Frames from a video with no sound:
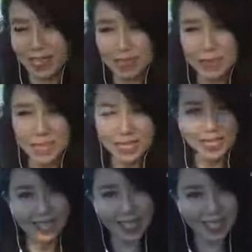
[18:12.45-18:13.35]
是不是
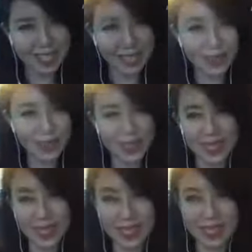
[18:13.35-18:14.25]
也称自己风
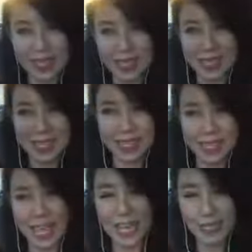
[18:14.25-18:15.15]
水师那个
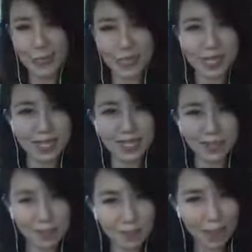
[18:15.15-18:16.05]
态度那个
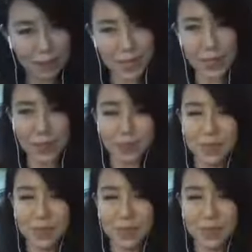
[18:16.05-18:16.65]
方法没有，